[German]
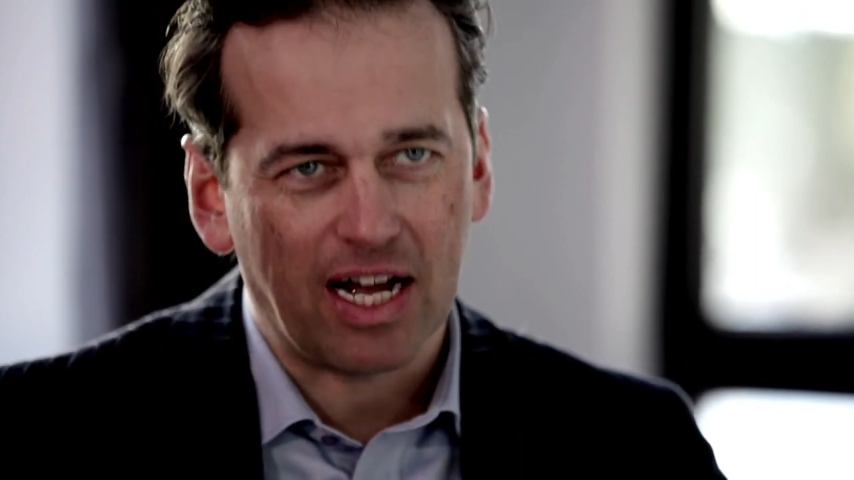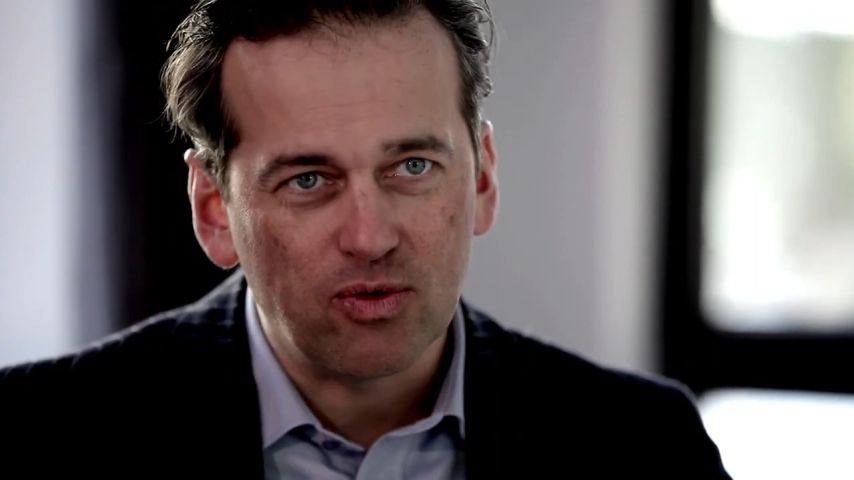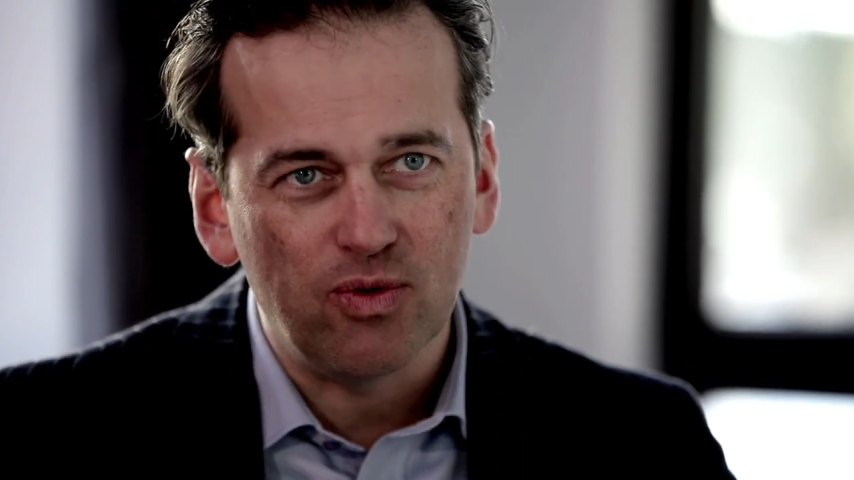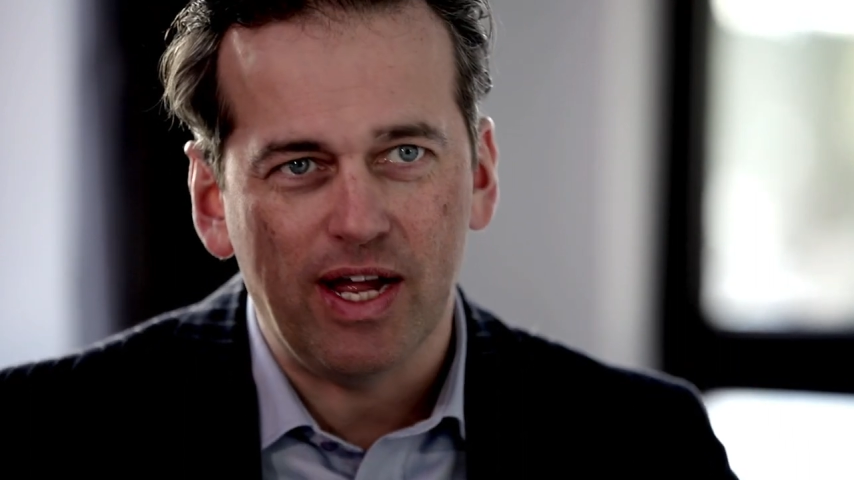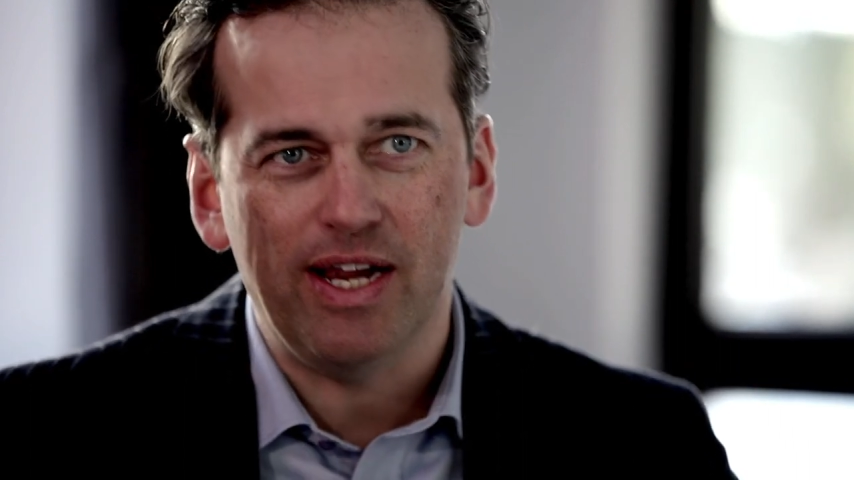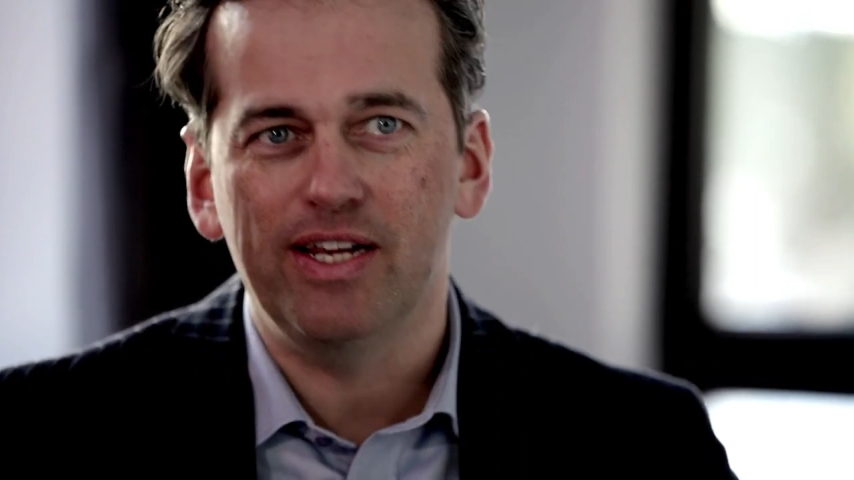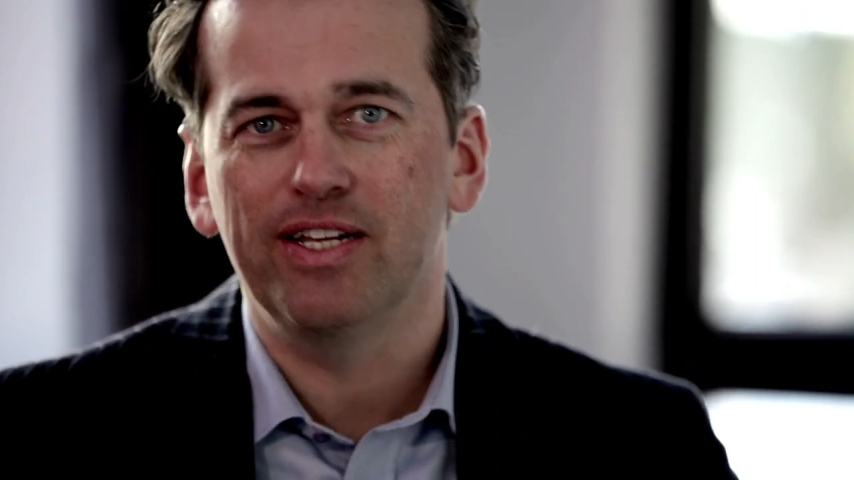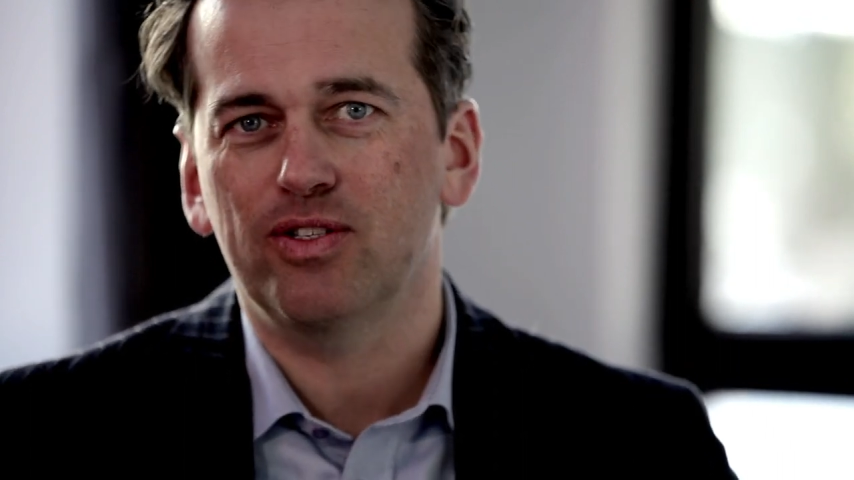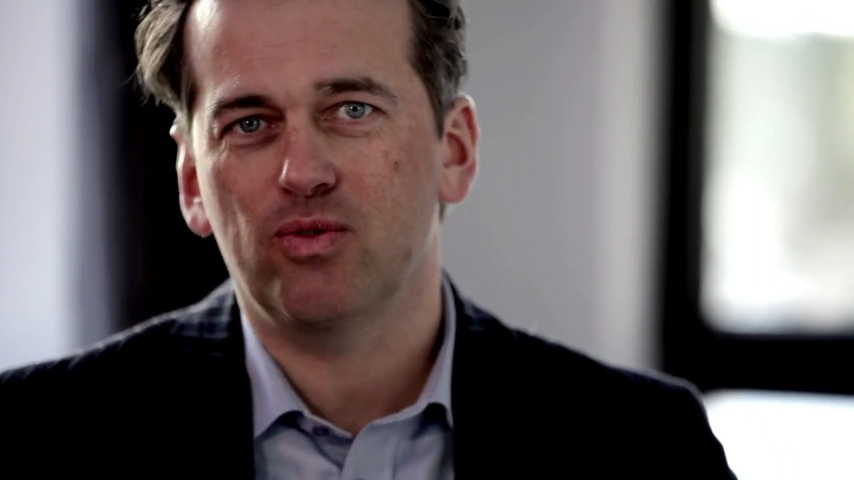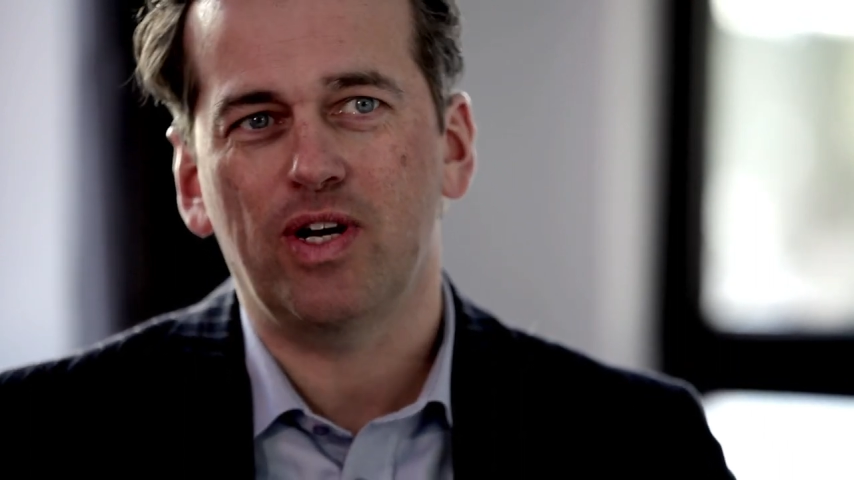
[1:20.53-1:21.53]
aktuell
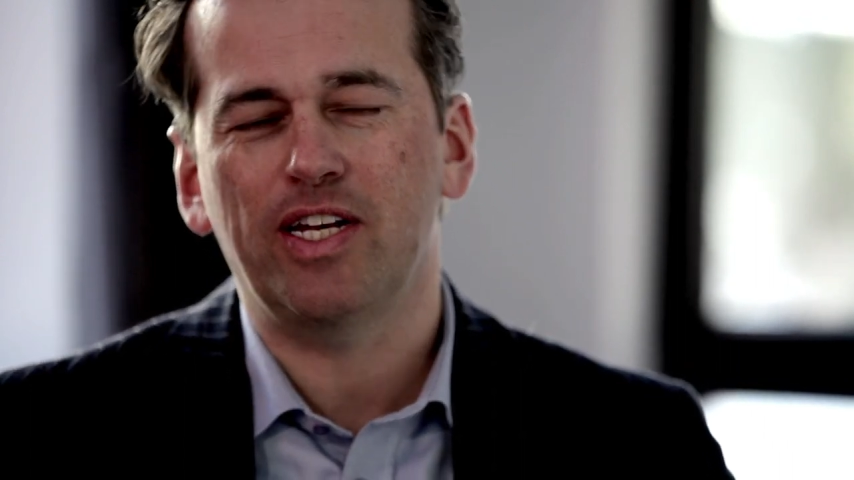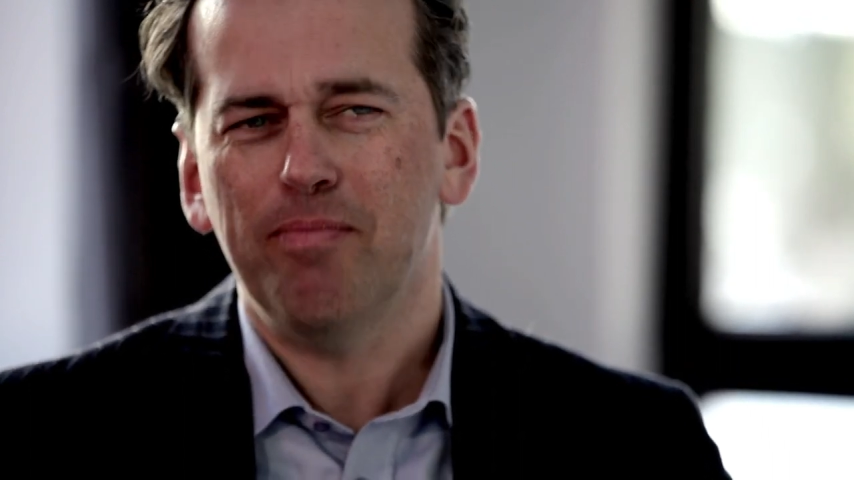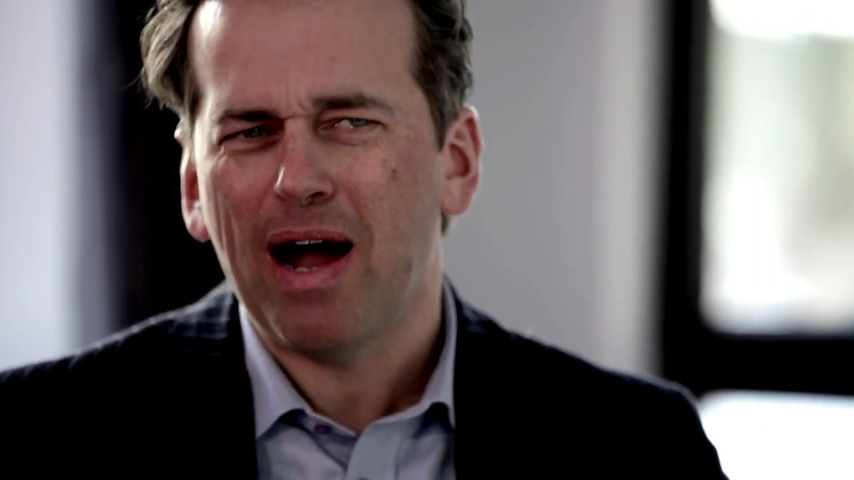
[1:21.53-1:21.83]
ist oder die